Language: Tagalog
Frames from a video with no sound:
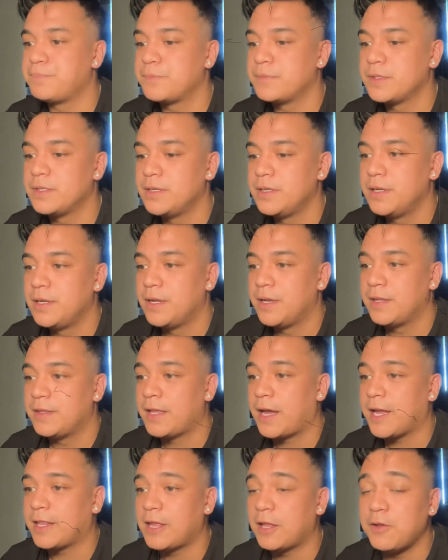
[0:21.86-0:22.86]
daw na ito
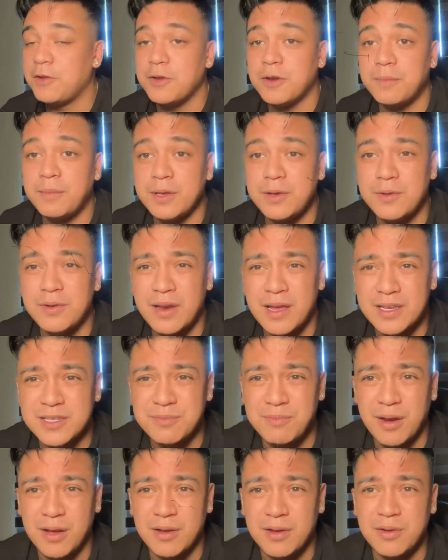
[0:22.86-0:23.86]
kay Bad Boy
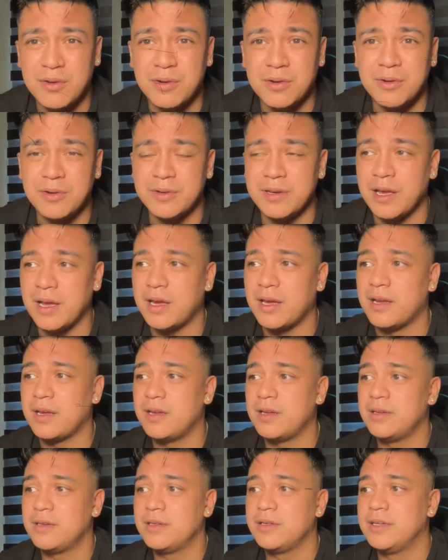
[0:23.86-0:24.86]
ng Cebu naman daw siya
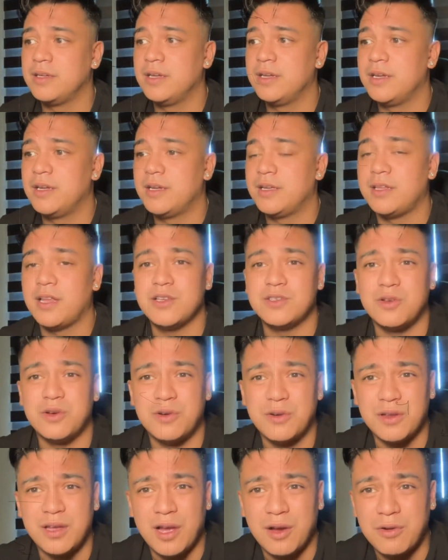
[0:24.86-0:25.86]
hihingi ng
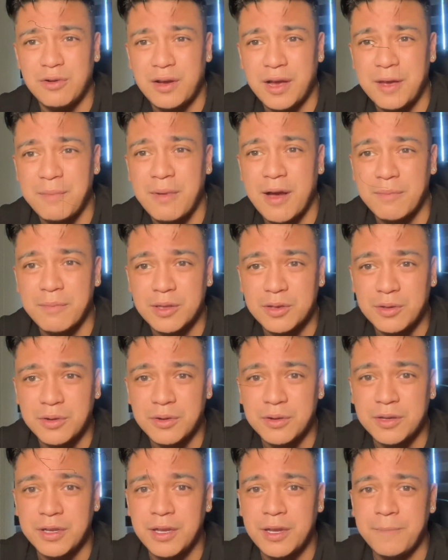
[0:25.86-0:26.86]
sorry. Piling nga
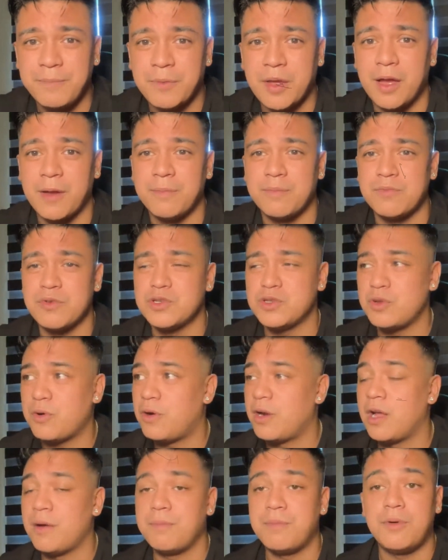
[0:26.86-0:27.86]
daw niya ay
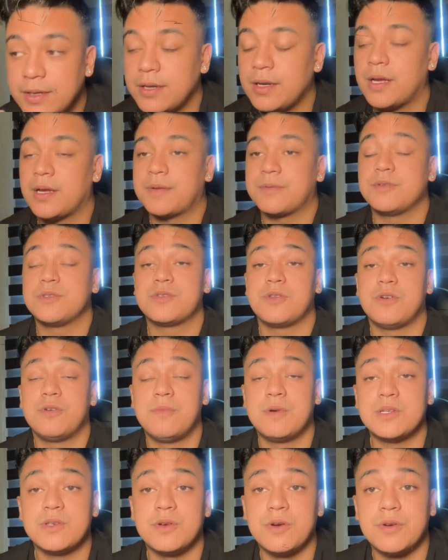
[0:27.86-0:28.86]
sumusobra na siya
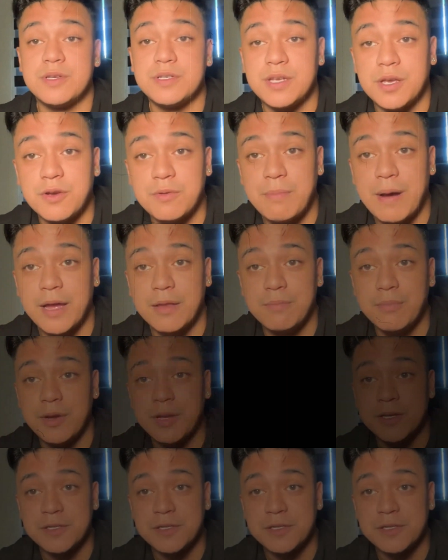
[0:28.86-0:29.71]
at piling daw